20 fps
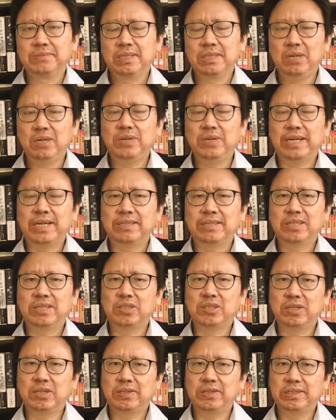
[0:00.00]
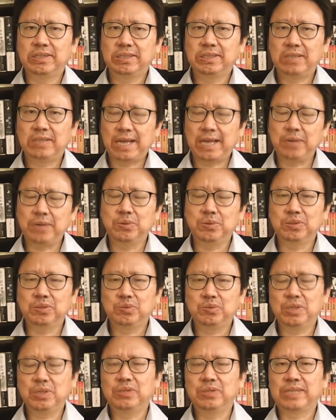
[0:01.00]
后来逃到韩国，
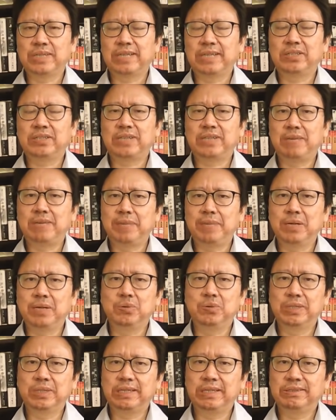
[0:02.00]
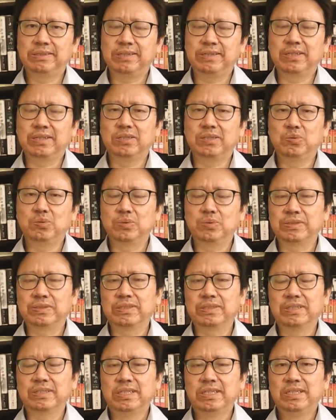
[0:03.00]
最后她到达美国的整个故
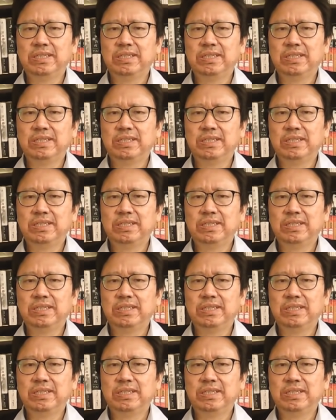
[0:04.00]
事。